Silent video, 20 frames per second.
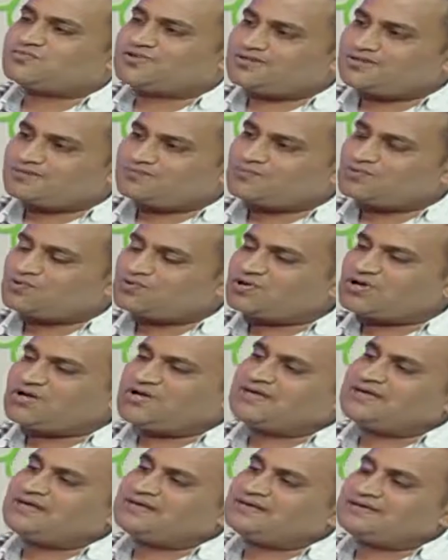يلموا
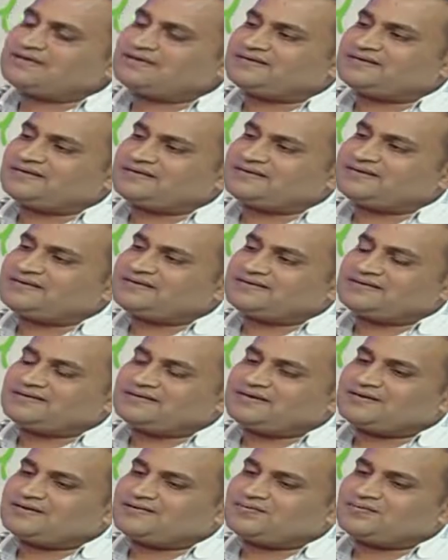
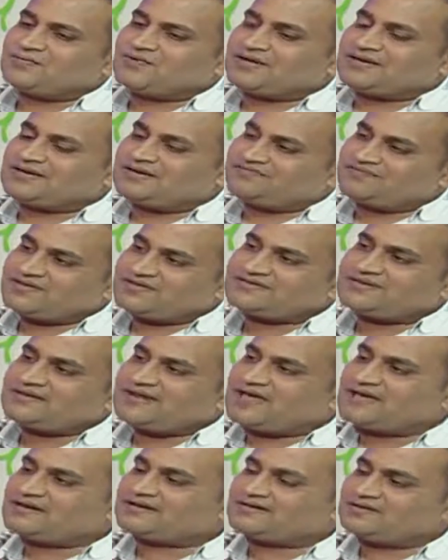المخلفات
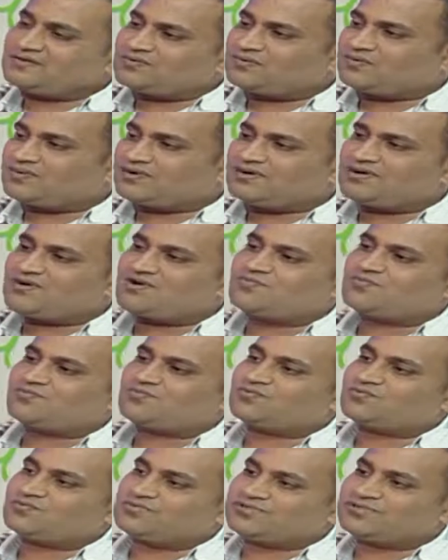الاكل وراهم
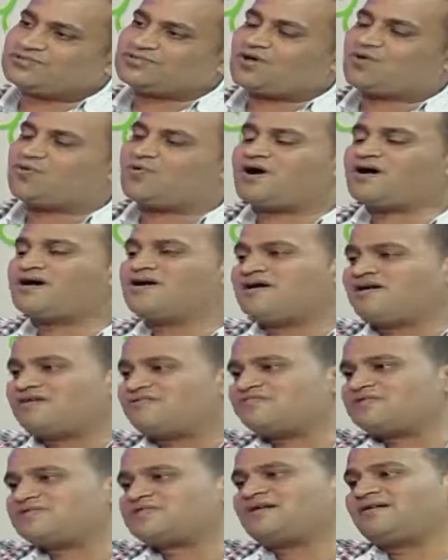ويضعوها
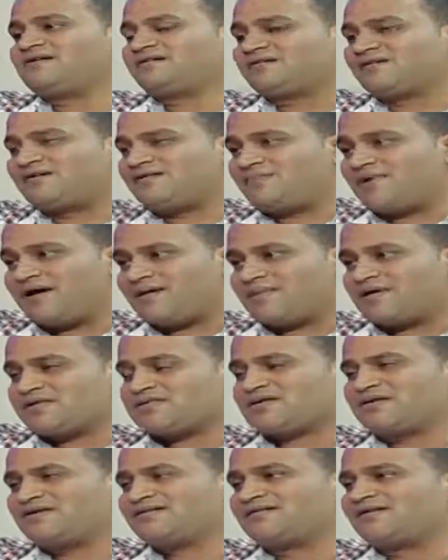في سله قمامه،
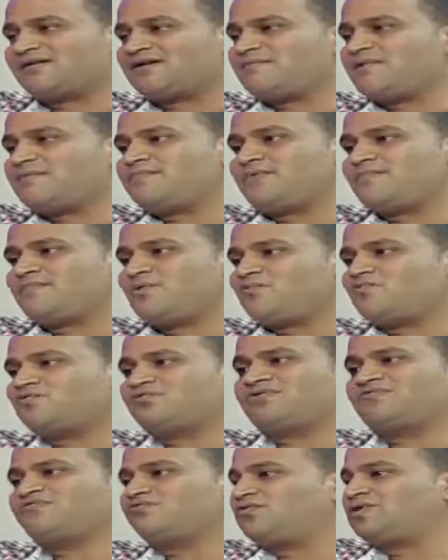سله القمامه
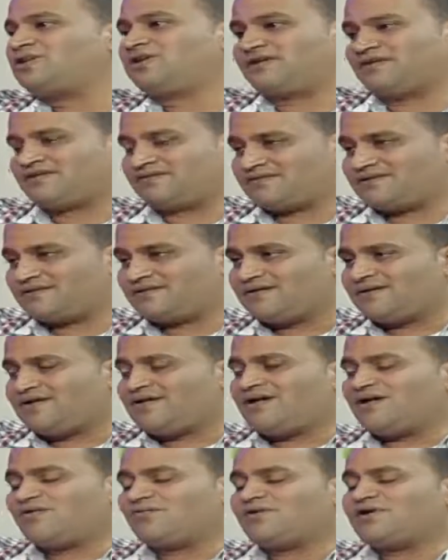موجوده في كل حته
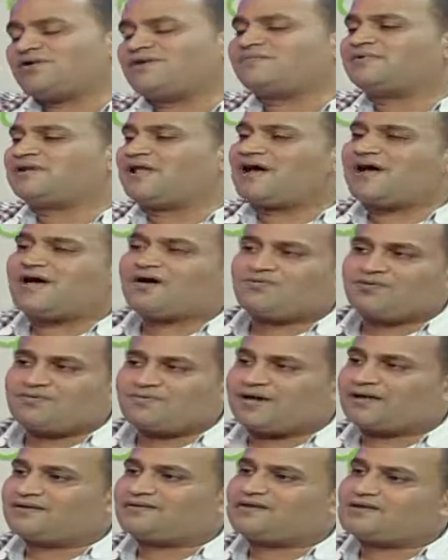واحنا بنحاول
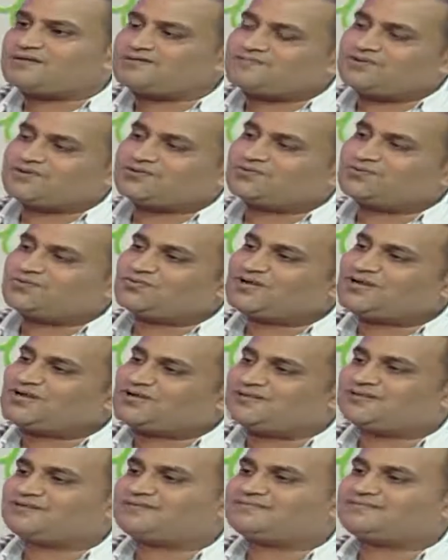مع الناس برضو
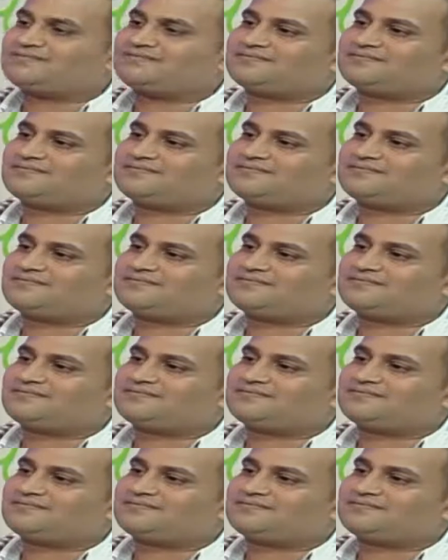ولكن